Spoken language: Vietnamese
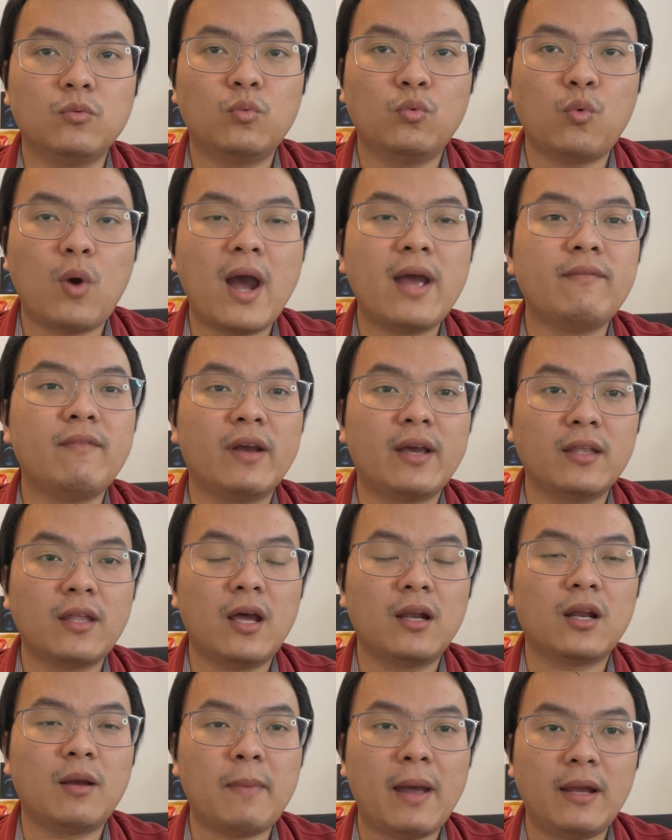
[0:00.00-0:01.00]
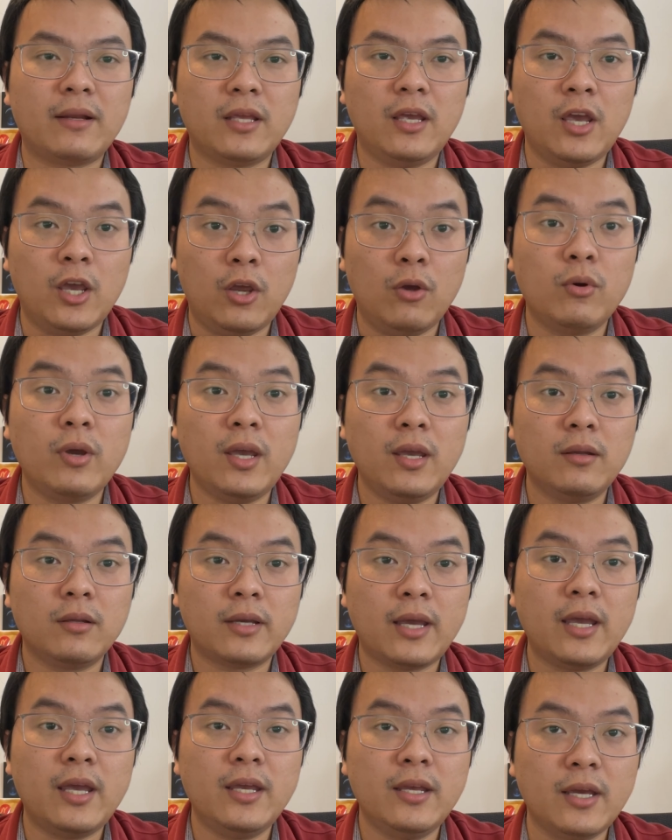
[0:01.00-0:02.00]
quá về cái tên, các bạn chỉ hiểu cái
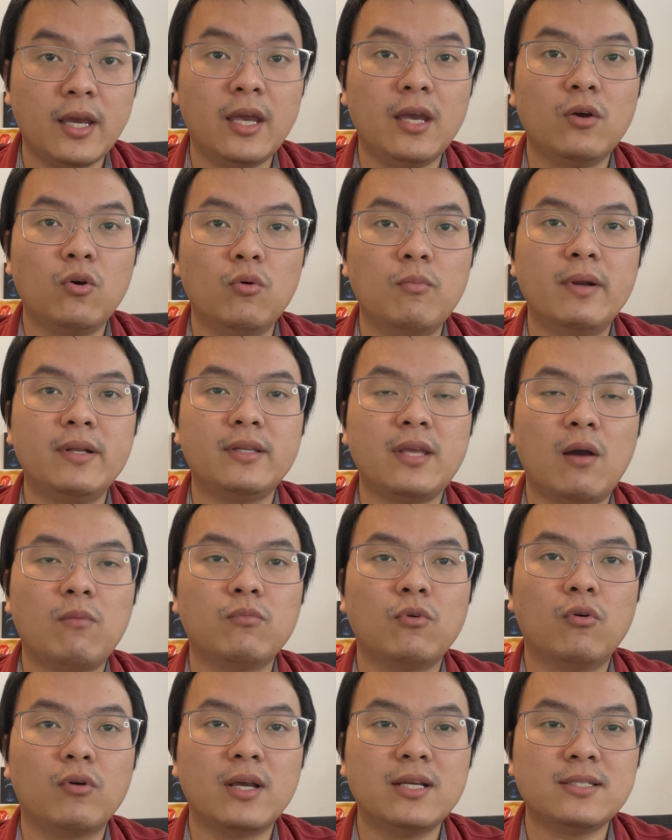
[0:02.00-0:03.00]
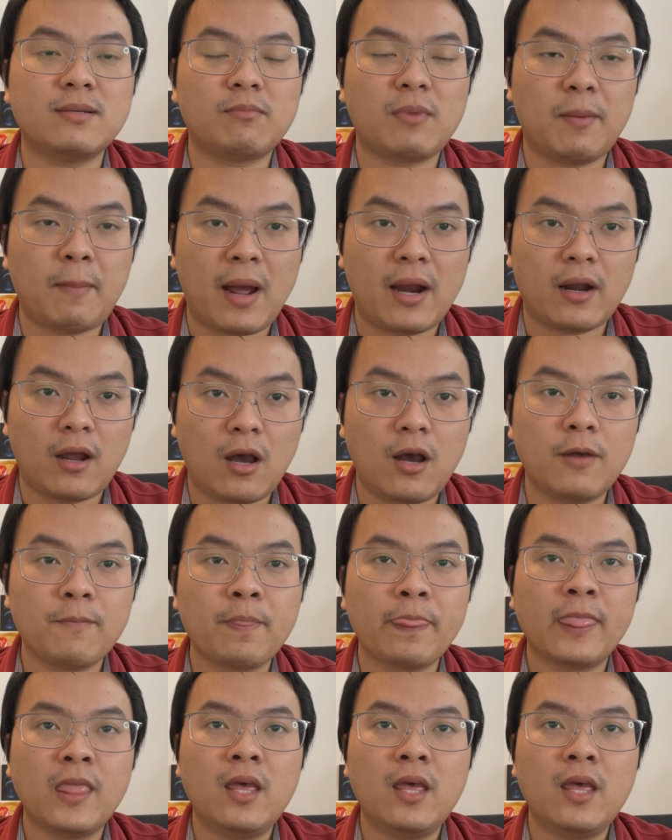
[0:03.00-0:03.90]
cái ý nghĩa của bên trong của cái cái bằng đó.